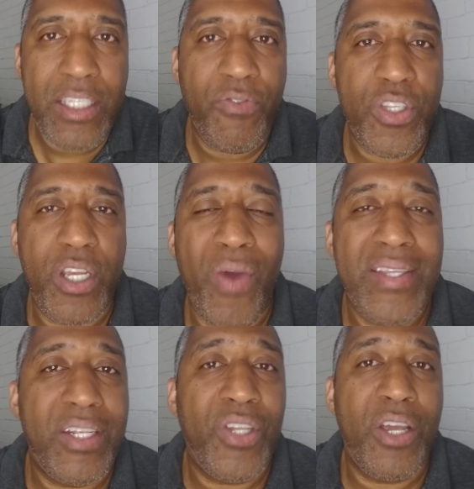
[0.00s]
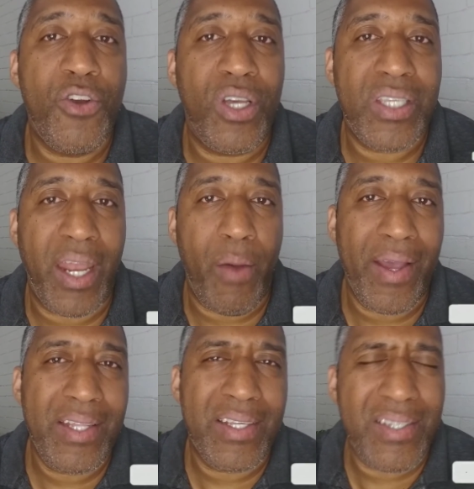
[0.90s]
se você não é inscrito aqui no nosso canal
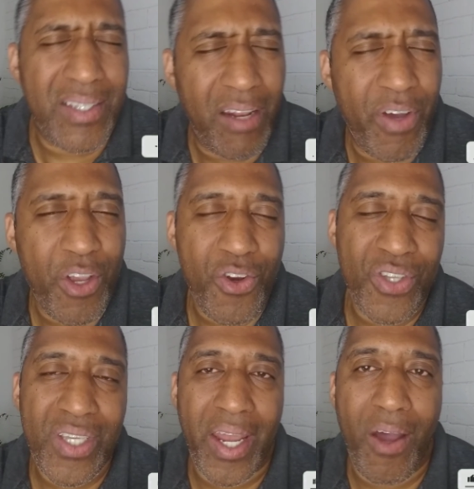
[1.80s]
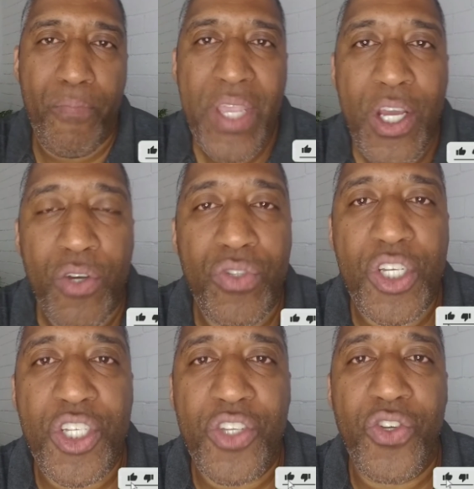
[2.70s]
ainda, se inscreva aqui no nosso canal, não
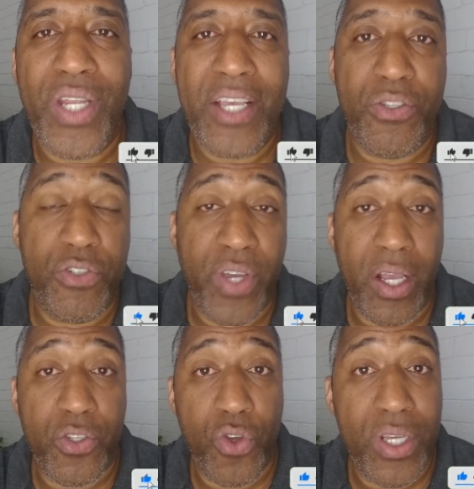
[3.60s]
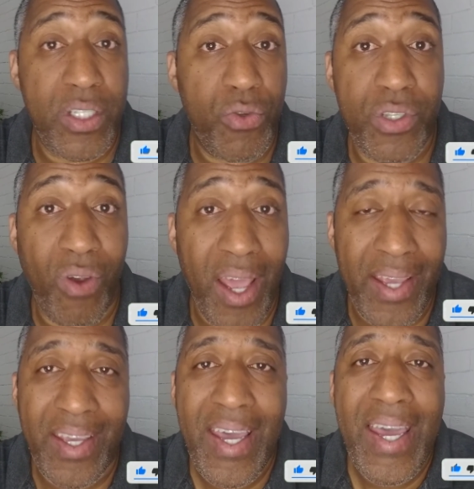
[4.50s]
deixe de acionar as notificações, dê o seu
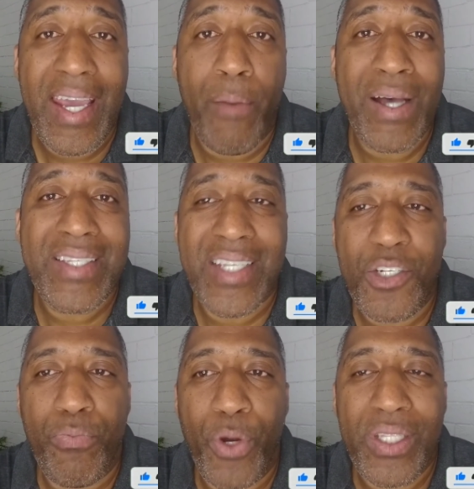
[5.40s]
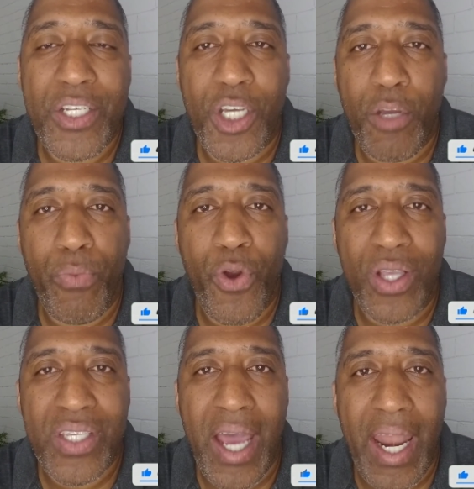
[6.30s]
like que é bastante importante aqui para o
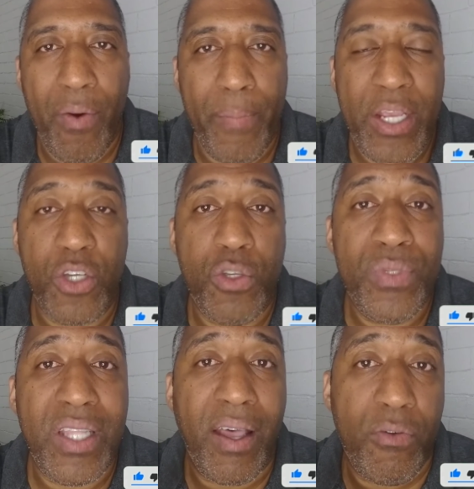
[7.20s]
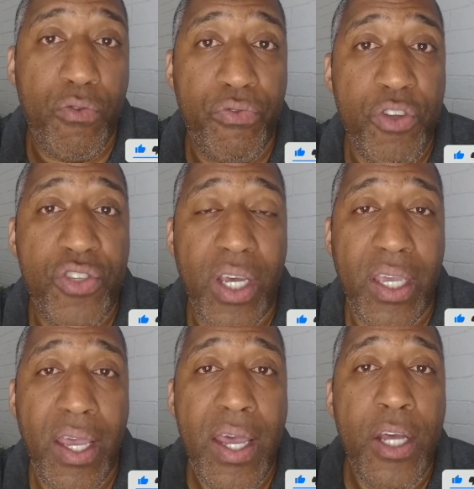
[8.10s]
nosso canal, amém? Nós vamos estar com vídeos
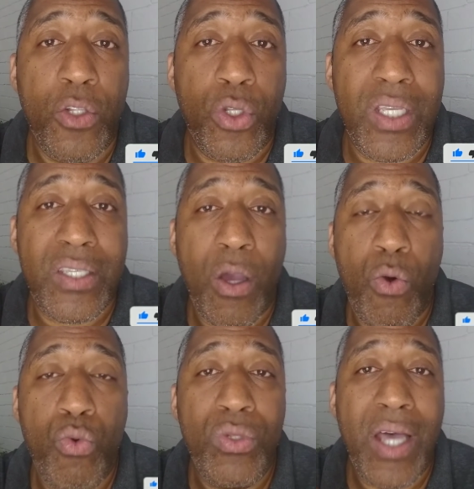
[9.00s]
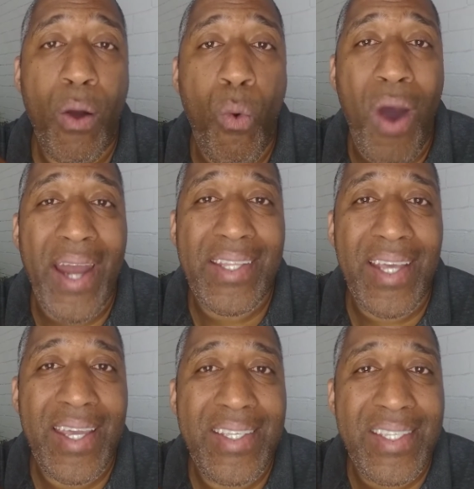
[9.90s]
aqui toda segunda,
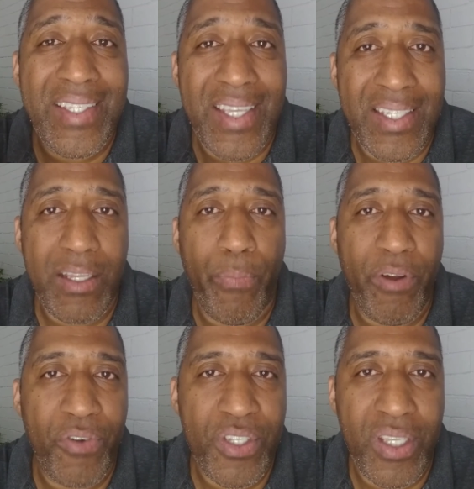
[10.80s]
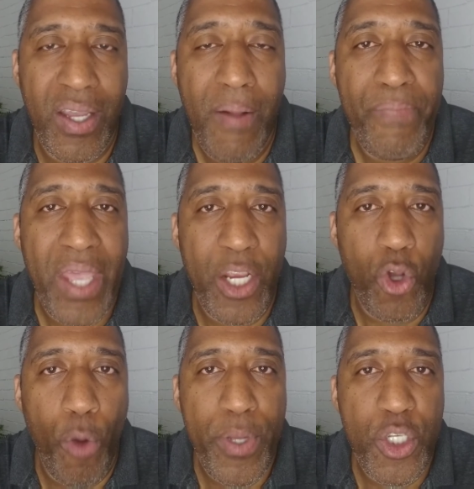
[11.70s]
quarta e sexta para você, em
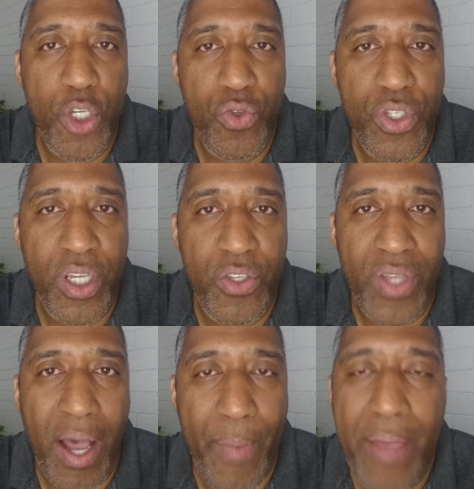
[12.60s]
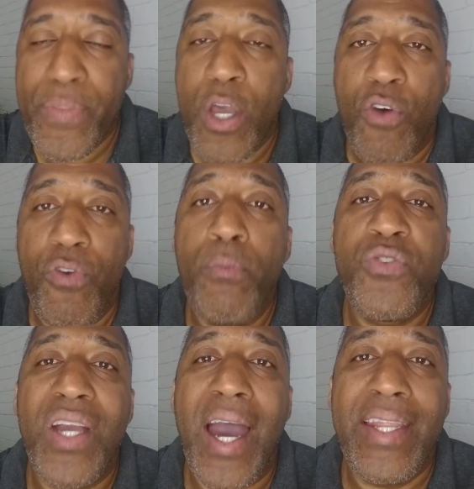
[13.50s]
nome de Jesus Cristo, amém? Vamos
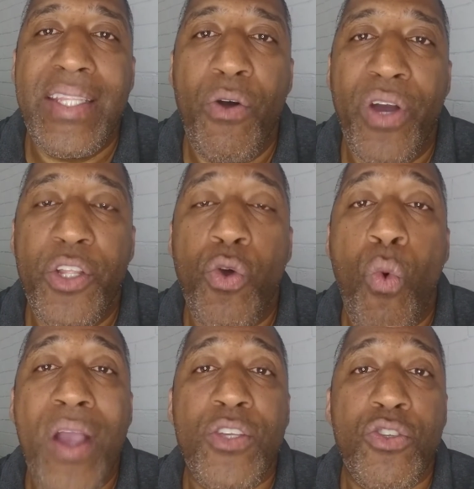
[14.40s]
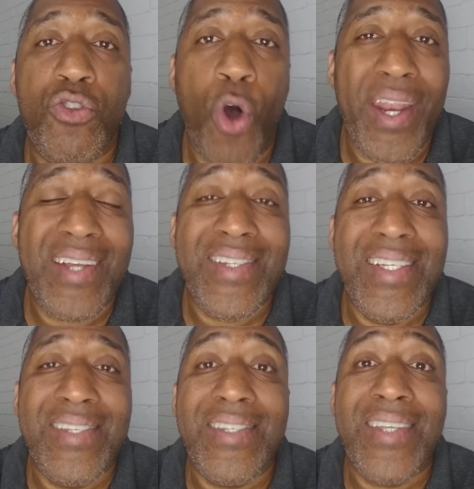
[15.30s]
ficar então, querido, com a história
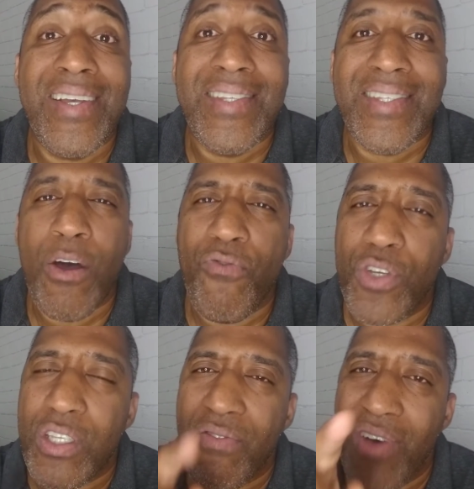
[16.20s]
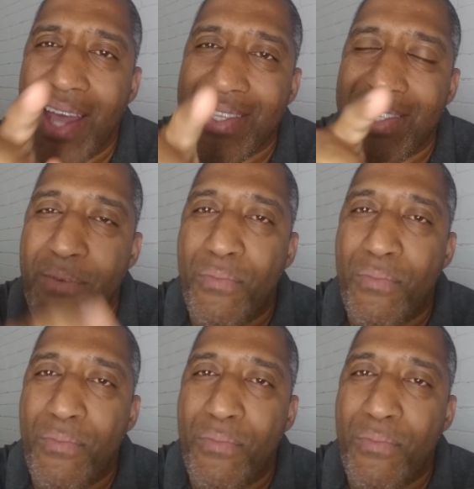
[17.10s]
de Sansão. Você vai se